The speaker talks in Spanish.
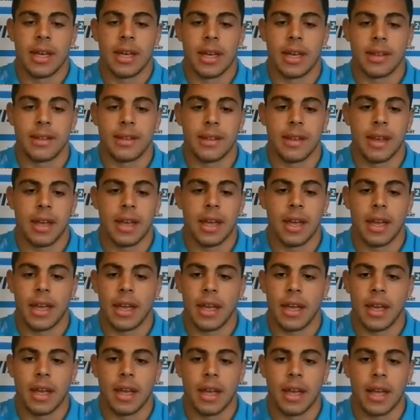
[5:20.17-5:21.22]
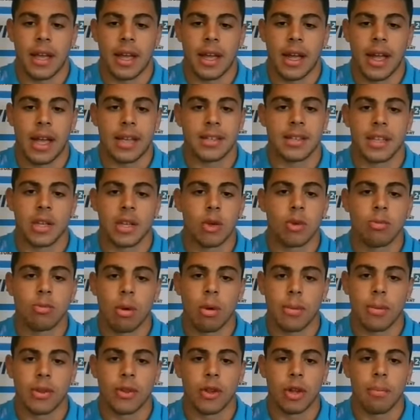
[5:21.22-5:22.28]
Este, casi en ningún
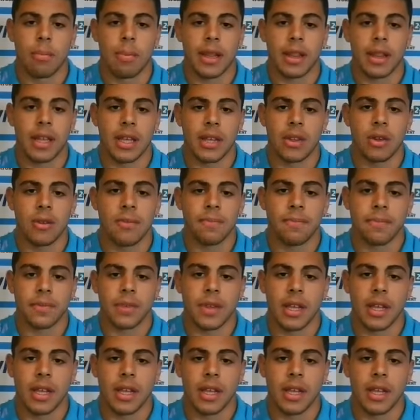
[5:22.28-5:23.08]
momento del partido.